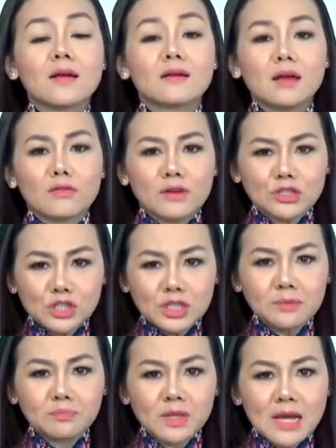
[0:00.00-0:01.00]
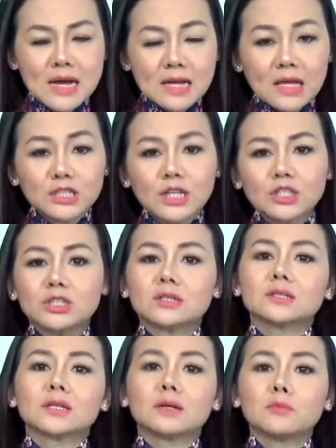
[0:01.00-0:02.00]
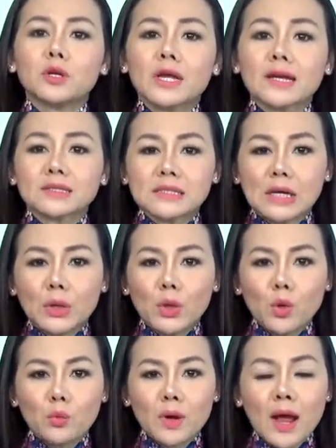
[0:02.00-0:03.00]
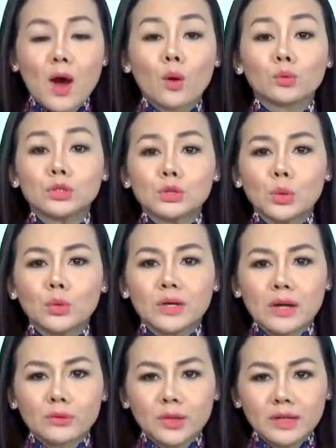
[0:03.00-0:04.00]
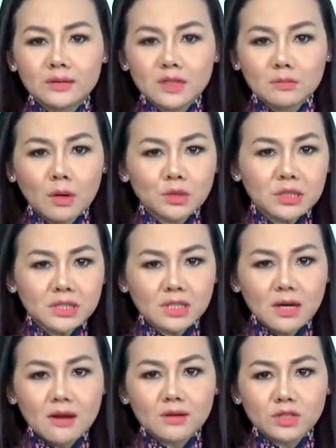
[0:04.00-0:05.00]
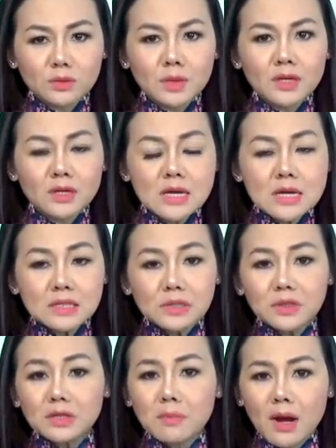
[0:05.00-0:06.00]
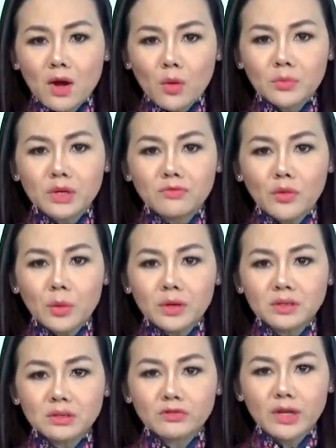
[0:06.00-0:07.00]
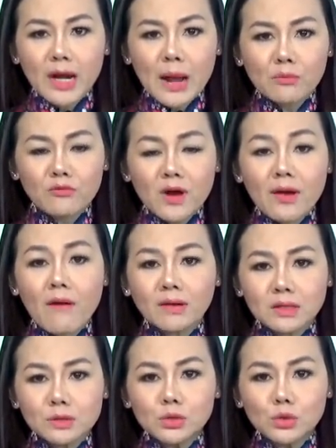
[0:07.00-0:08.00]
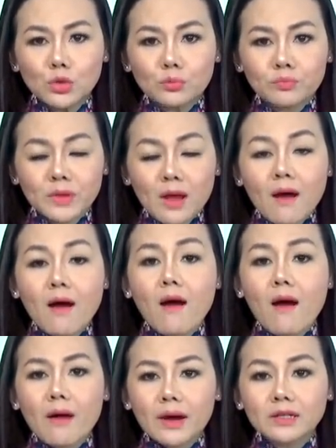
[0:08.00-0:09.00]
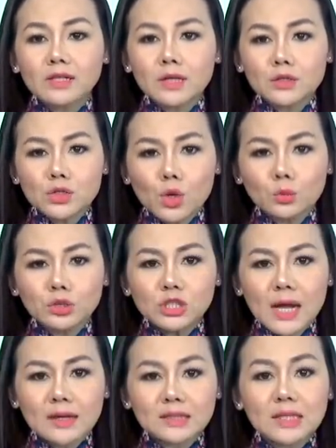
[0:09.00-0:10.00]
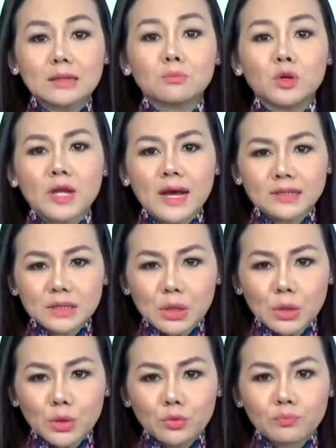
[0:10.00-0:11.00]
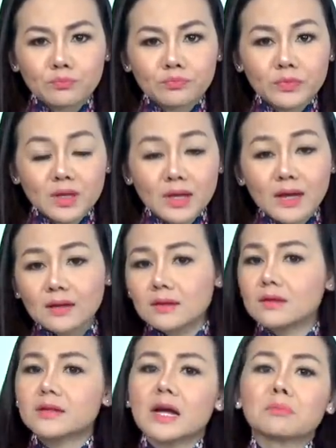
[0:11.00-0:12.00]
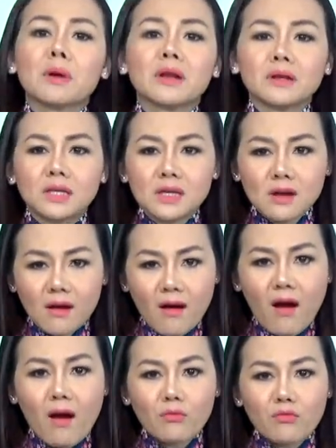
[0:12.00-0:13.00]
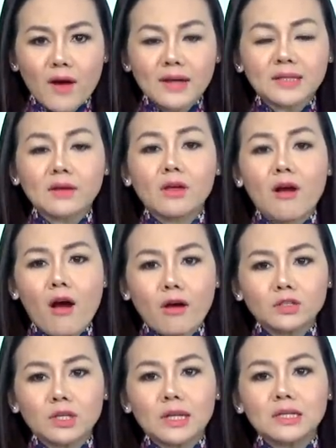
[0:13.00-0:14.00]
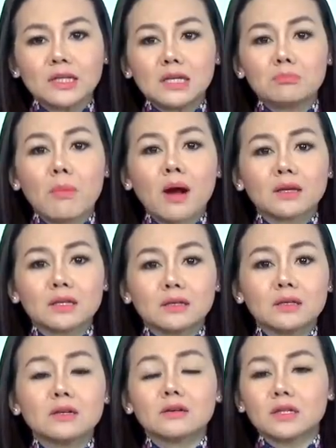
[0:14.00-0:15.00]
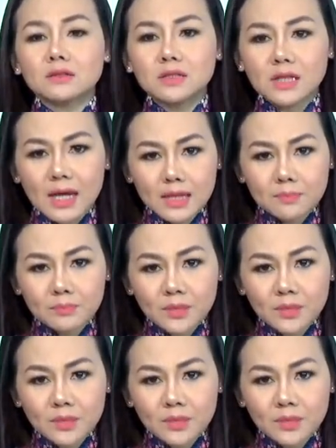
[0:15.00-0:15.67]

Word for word: Lê Văn Chiến. Cảnh sát trưởng tỉnh Ria Sihanouk là ông Chu Narin được báo chí trích lời cho biết, sau khi bắt cóc những phụ nữ từ Việt Nam và đòi tiền chuộc, họ đã chạy trốn sang tỉnh Ria Sihanouk. Các lực lượng đặc biệt đã nghi ngờ họ và theo dõi họ cho đến khi bắt giữ được những người này.